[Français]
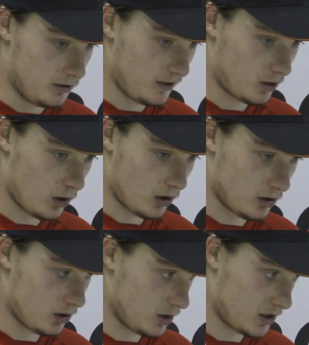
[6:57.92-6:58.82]

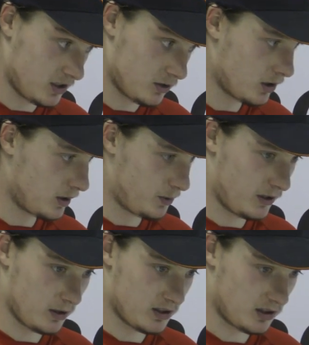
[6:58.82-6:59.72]
victoire chez eux. Et
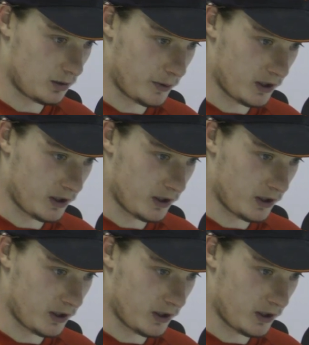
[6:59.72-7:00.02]
puis ça va pas